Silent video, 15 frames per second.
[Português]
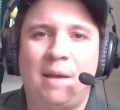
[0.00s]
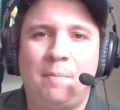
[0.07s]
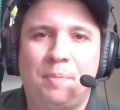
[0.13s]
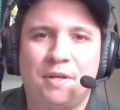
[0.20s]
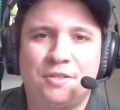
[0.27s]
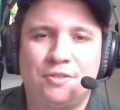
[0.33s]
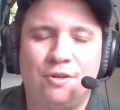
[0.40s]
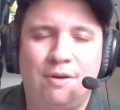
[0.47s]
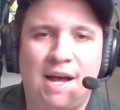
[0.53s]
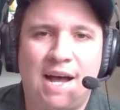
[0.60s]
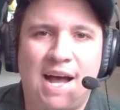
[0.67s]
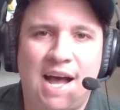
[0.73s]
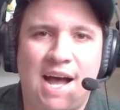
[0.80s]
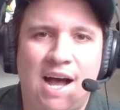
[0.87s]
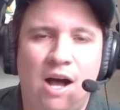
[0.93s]

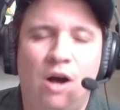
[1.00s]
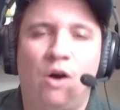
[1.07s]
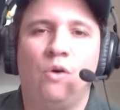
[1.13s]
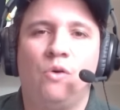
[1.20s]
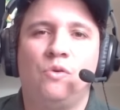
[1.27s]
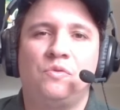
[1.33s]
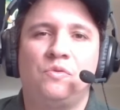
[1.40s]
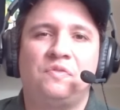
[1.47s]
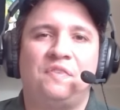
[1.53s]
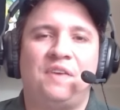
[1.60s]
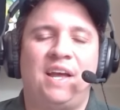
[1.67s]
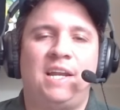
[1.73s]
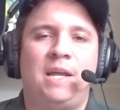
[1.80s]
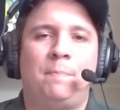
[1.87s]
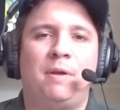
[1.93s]
pessoal,
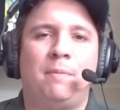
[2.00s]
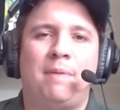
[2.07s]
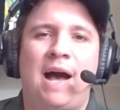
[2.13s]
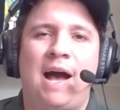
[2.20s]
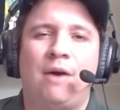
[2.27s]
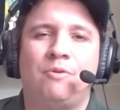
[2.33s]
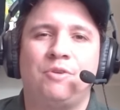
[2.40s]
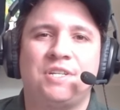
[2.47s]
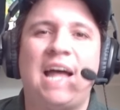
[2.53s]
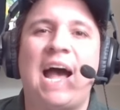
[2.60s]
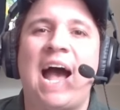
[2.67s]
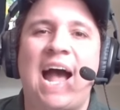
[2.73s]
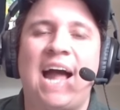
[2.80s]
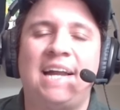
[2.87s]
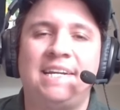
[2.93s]
Felipe Barros na
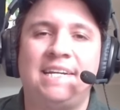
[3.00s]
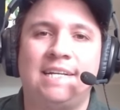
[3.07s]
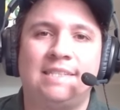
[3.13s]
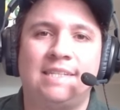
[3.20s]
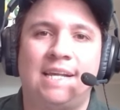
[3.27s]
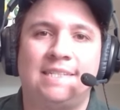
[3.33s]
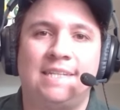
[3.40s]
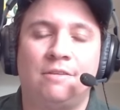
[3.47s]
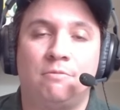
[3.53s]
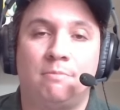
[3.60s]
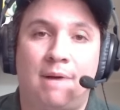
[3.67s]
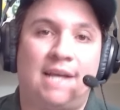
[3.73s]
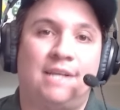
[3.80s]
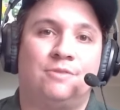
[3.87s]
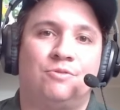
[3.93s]
área trazendo
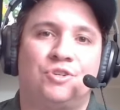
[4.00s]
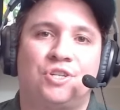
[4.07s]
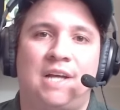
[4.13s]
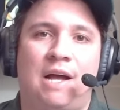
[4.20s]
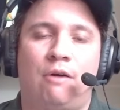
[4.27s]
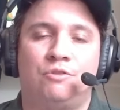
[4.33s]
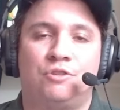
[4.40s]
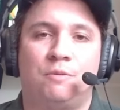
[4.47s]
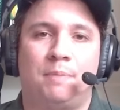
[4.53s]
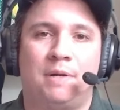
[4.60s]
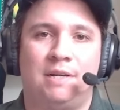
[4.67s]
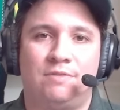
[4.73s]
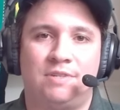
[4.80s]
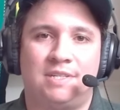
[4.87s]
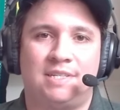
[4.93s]
mais um scout
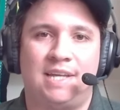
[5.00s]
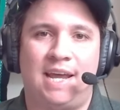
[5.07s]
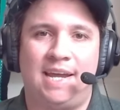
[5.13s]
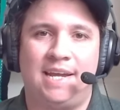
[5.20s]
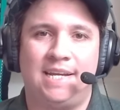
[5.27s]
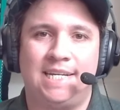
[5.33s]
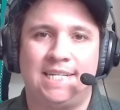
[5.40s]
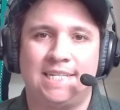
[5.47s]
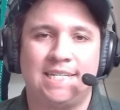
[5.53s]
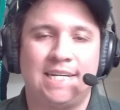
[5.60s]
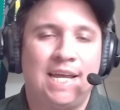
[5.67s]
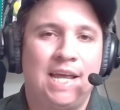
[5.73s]
para vocês.